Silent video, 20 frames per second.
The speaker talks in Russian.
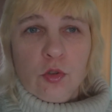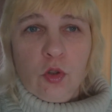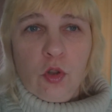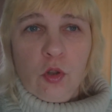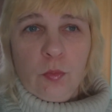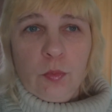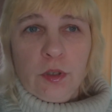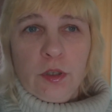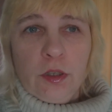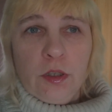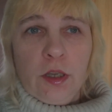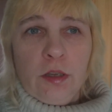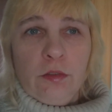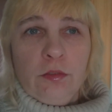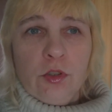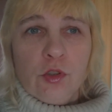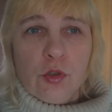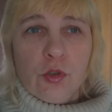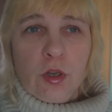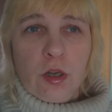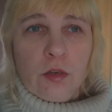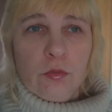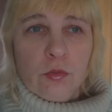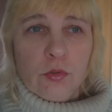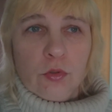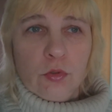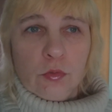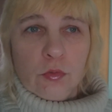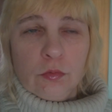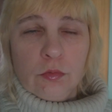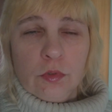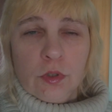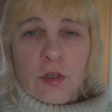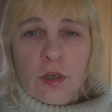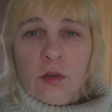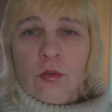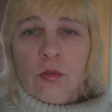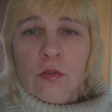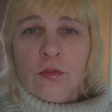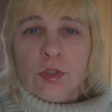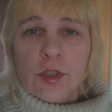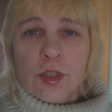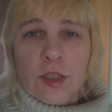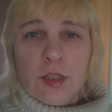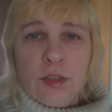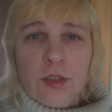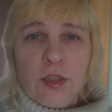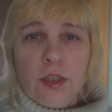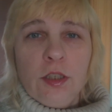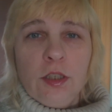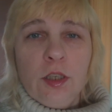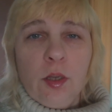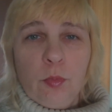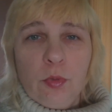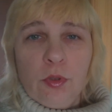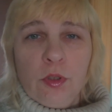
столбик, я вижу, как вот он, на какой высоте,